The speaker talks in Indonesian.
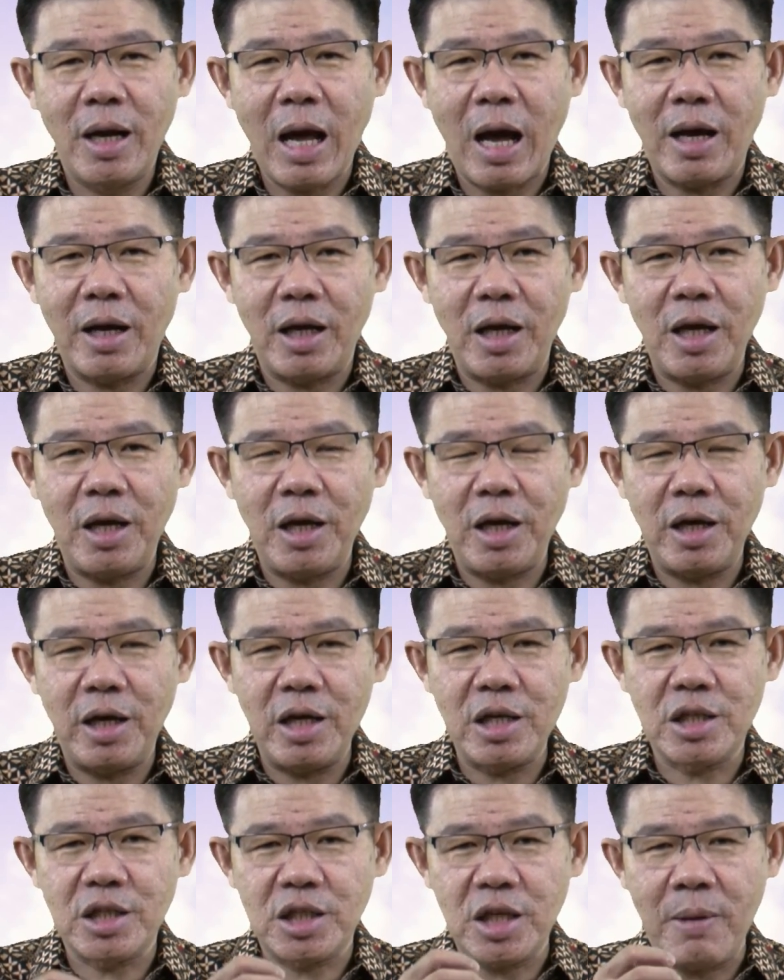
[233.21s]
dan ini
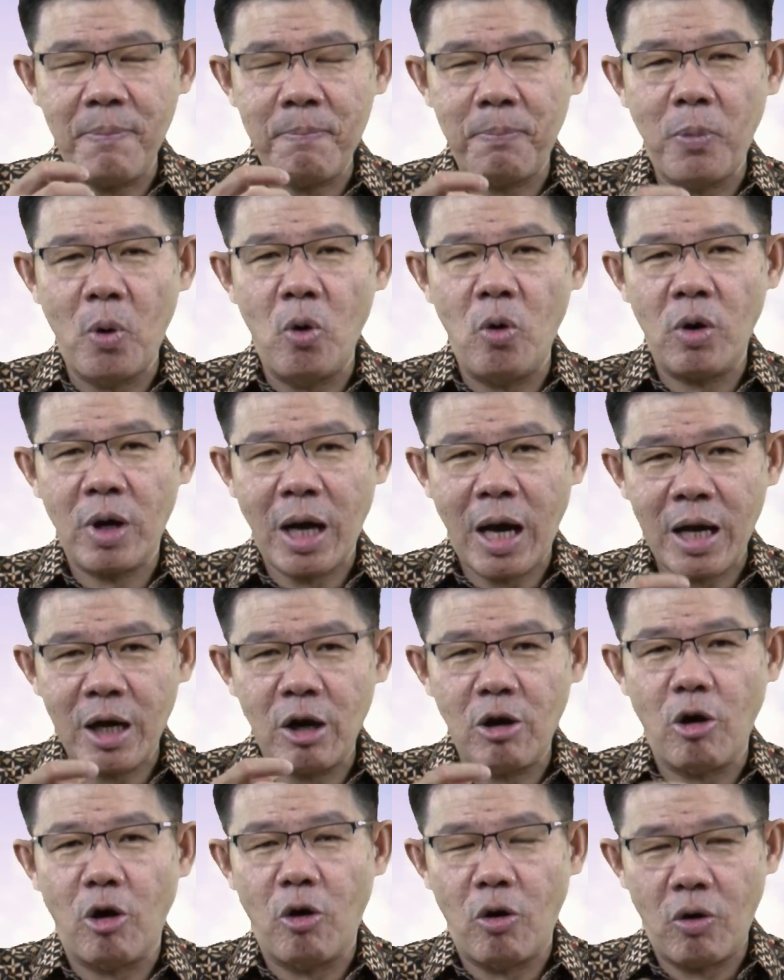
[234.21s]

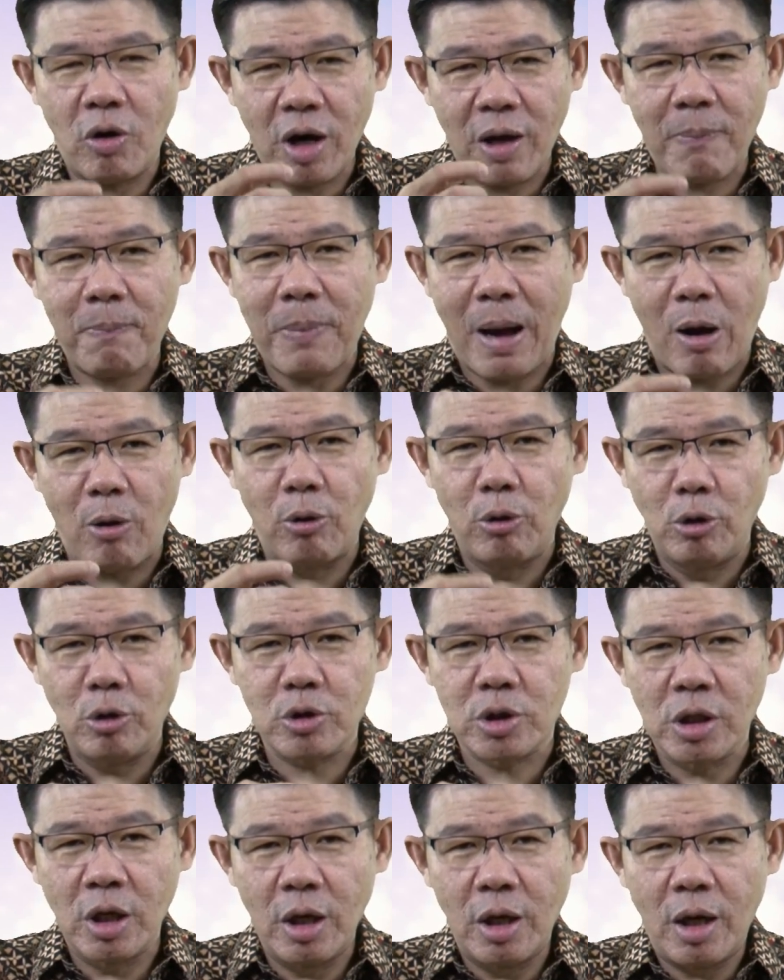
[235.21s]
disimpulkan oleh
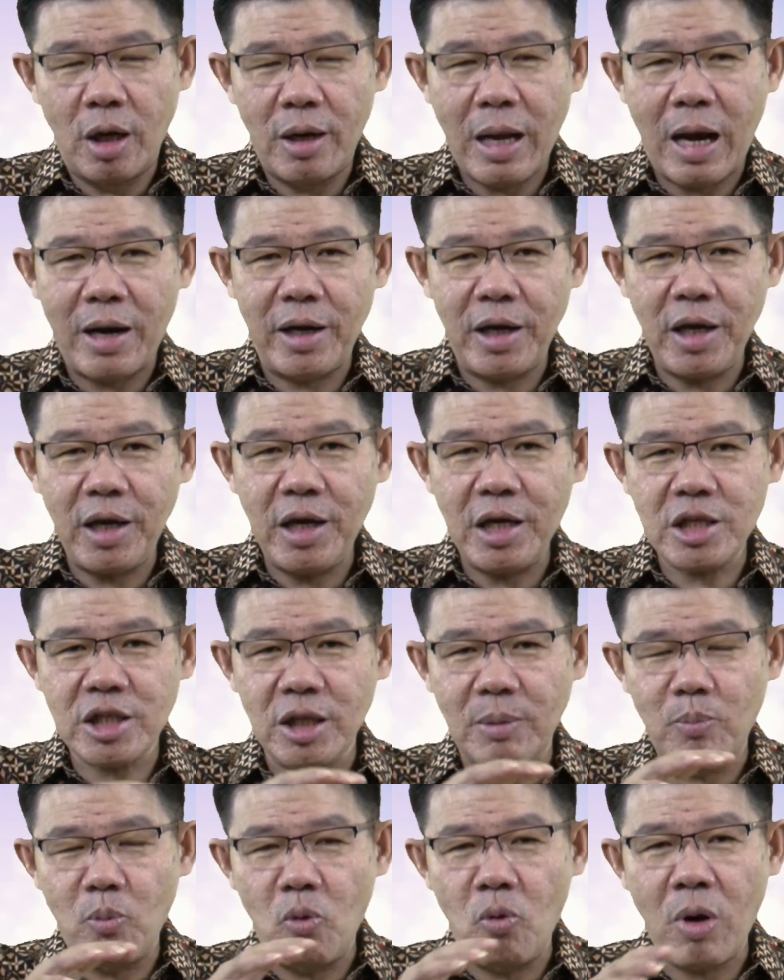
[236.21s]
Paulus dan ini
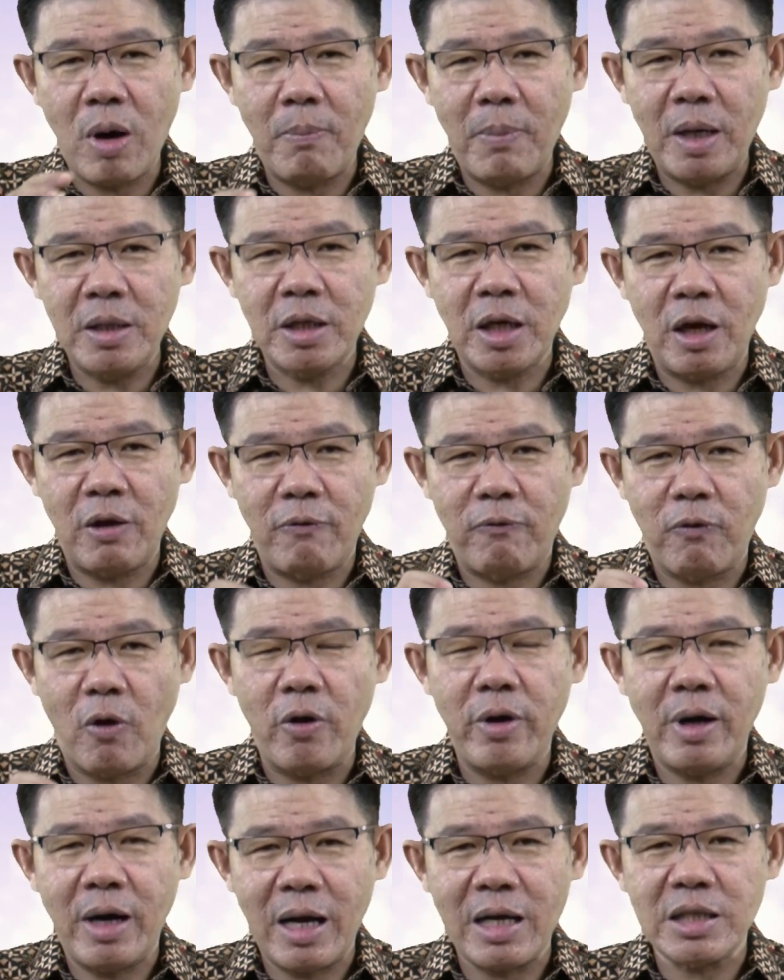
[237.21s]
semua menjadi
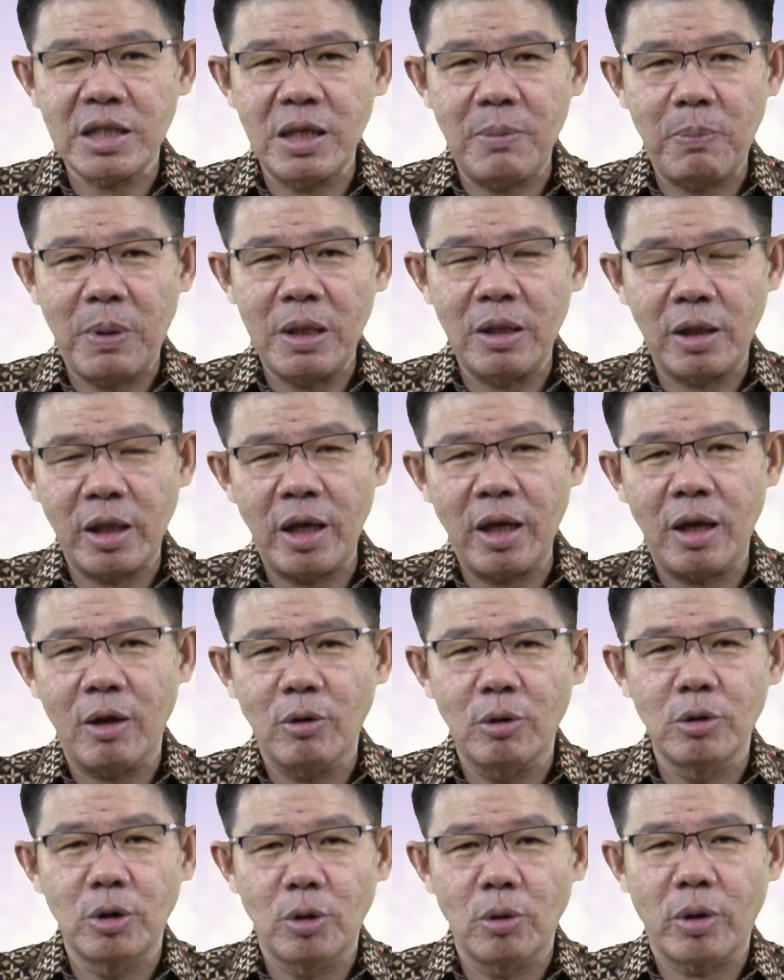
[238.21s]
fondasi penting
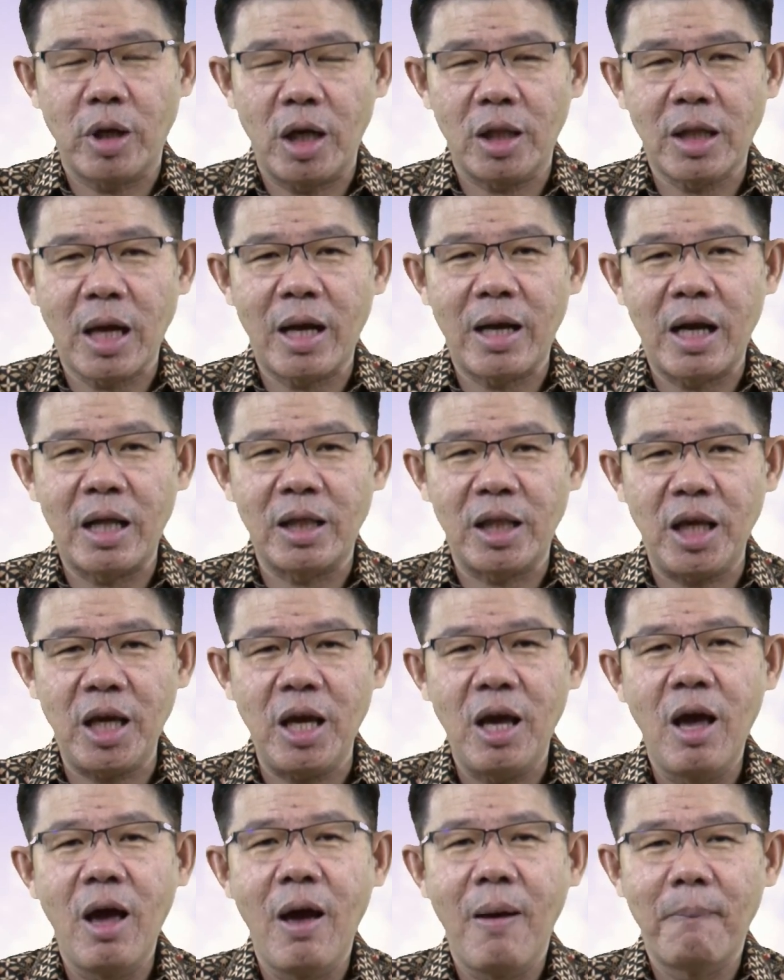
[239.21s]
untuk kita
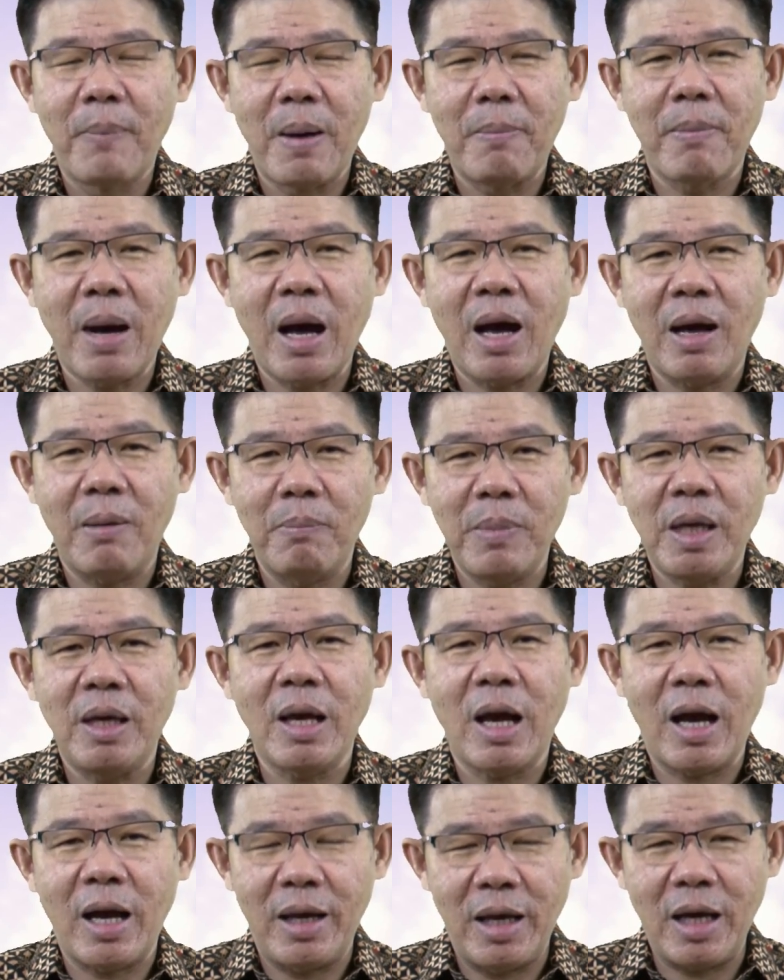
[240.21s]
nanti
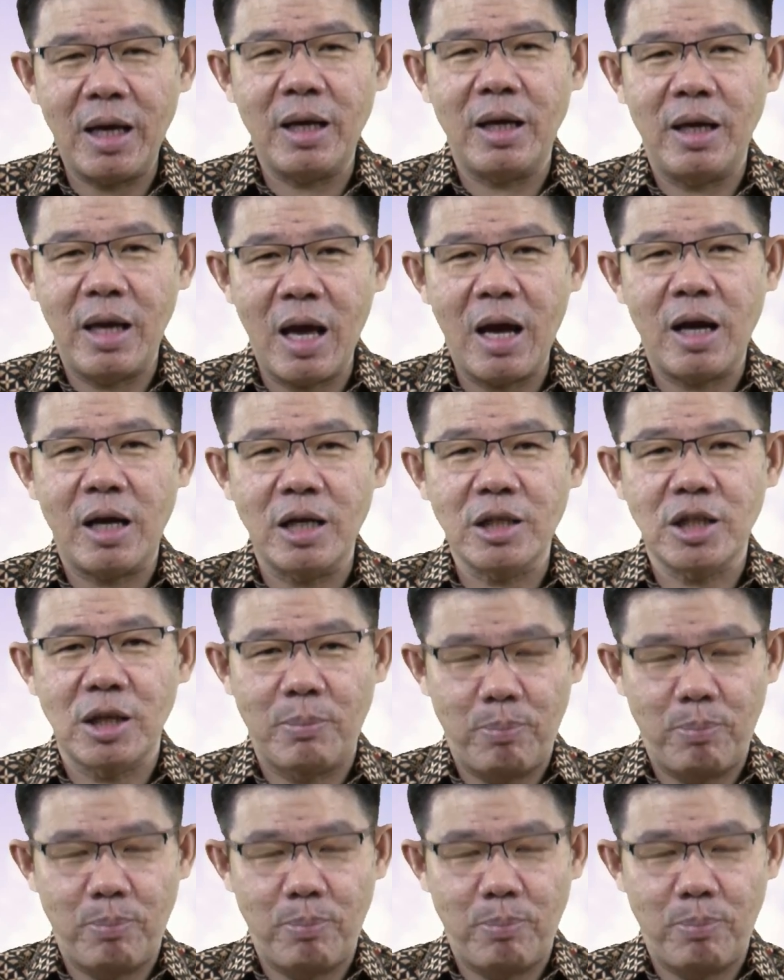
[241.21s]
memahami ayat yang